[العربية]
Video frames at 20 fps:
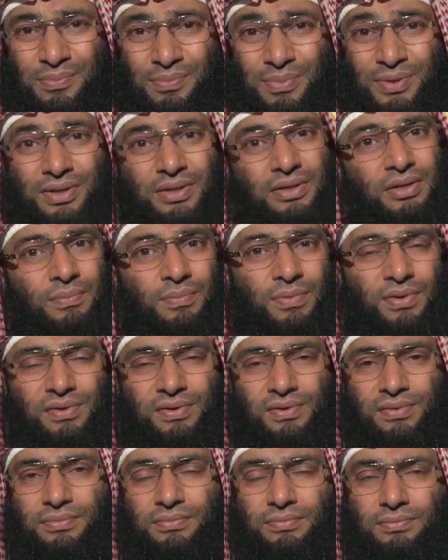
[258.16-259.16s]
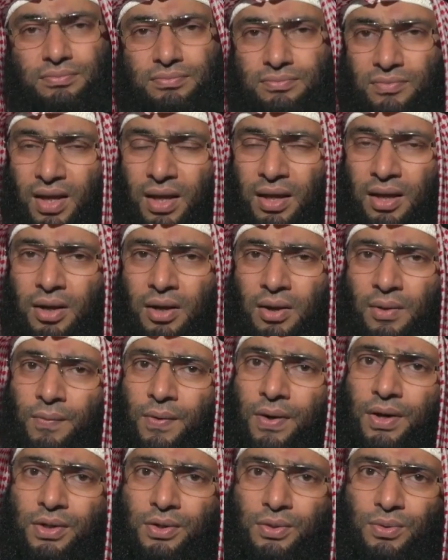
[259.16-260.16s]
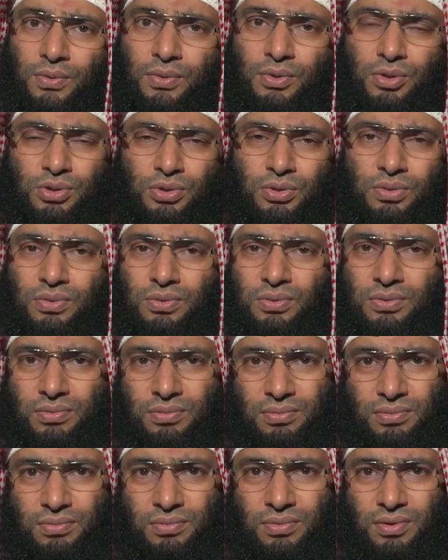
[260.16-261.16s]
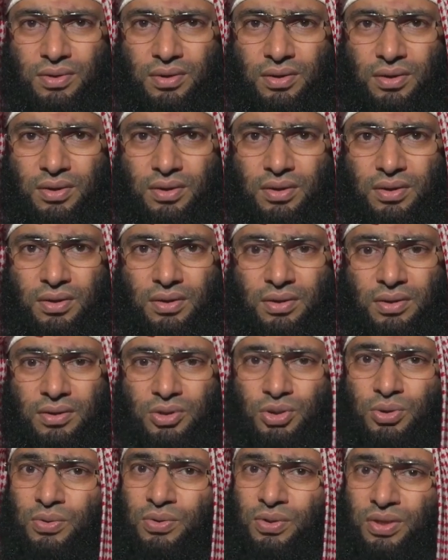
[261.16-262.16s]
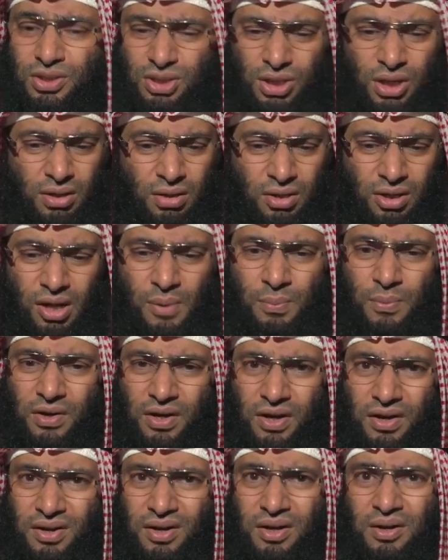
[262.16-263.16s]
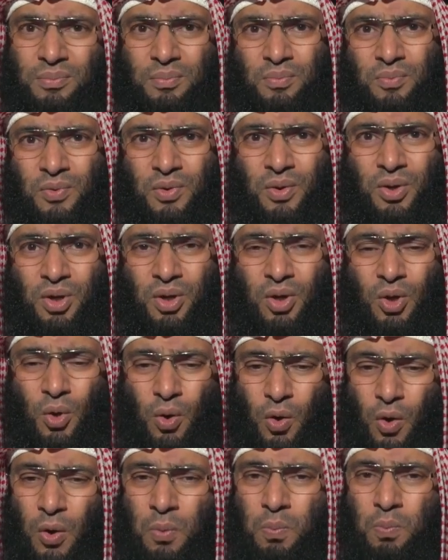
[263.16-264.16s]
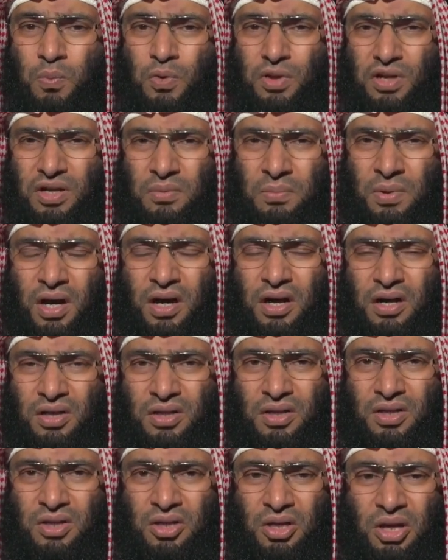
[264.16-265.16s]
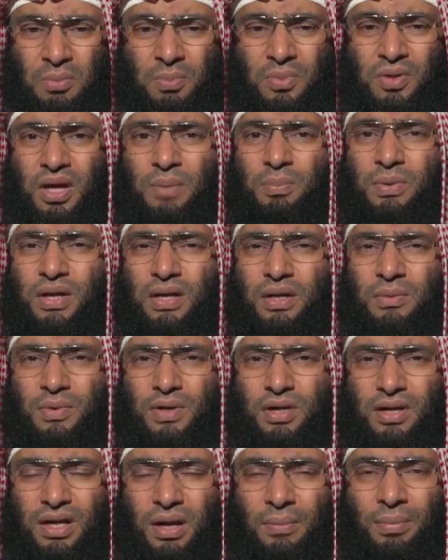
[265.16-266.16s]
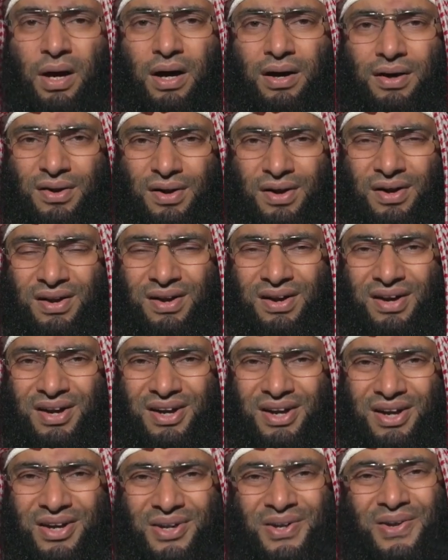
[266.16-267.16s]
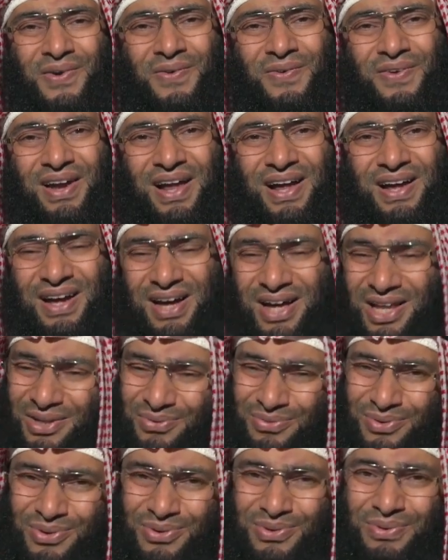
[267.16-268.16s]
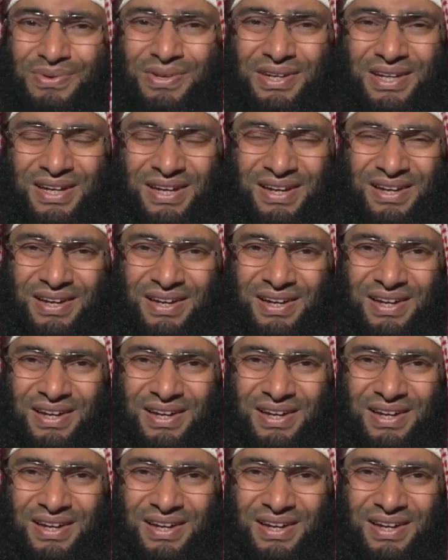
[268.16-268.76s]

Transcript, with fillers: من خمر واحد يقول شلون شلون يا شيخ الخمر حرام أم الخبائث من كبيرة من الكبائر نقول لا هذه في الدنيا